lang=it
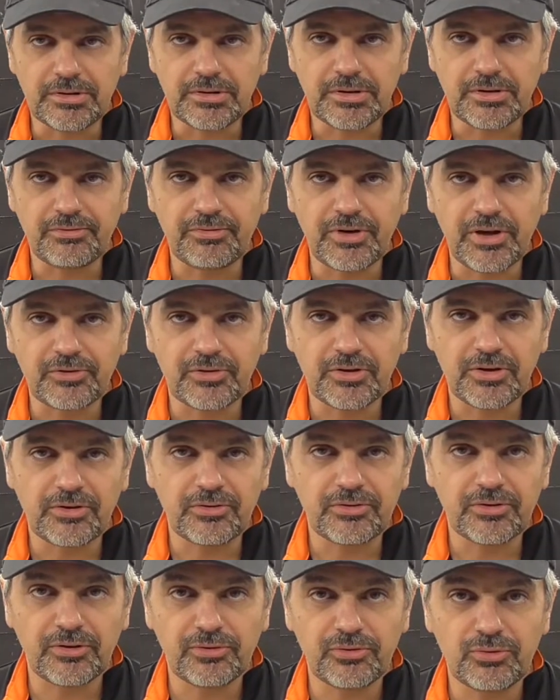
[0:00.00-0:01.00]
le fasi di
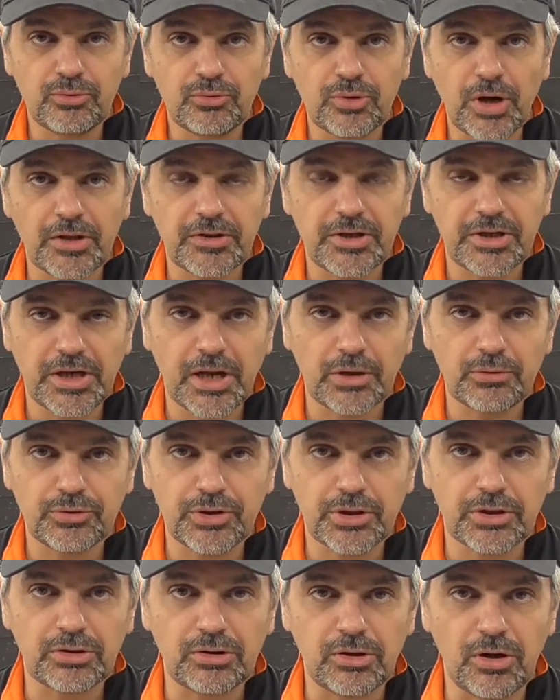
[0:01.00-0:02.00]
stesura dei
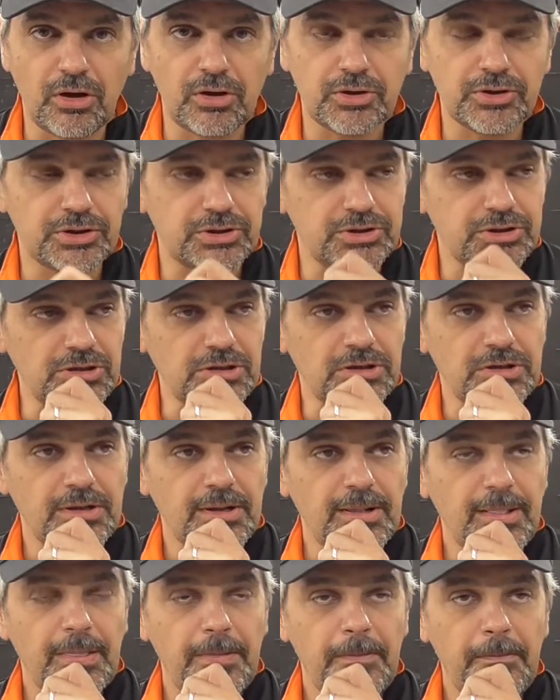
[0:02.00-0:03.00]
nanotecnologici,
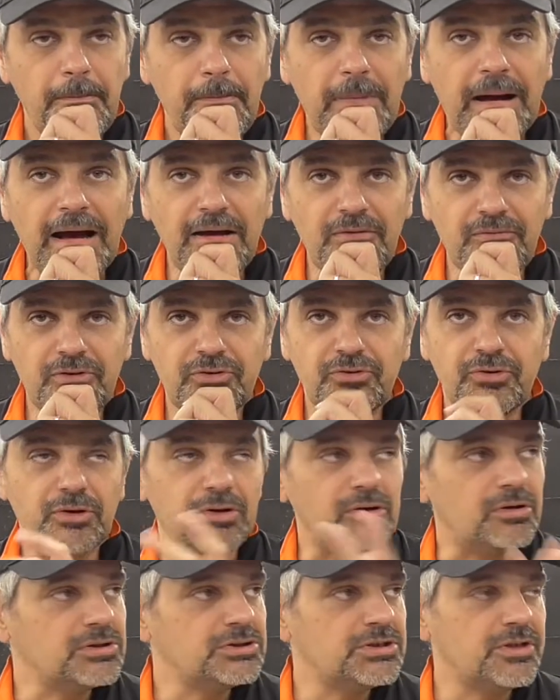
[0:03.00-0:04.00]
ma visto
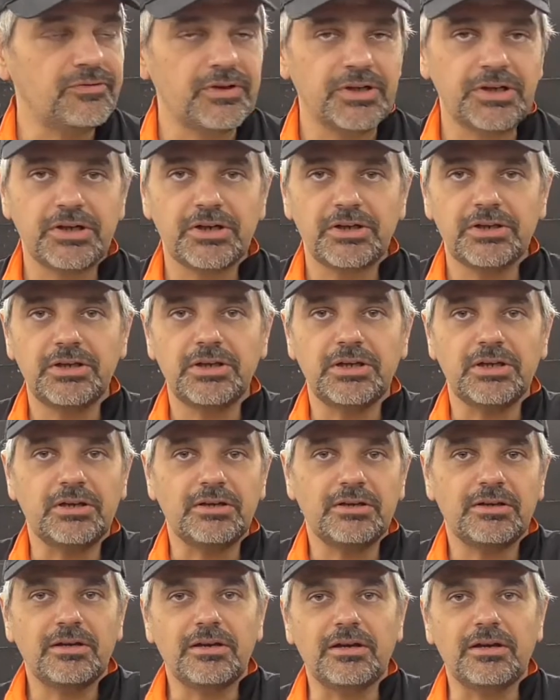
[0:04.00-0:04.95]
che oggi è venerdì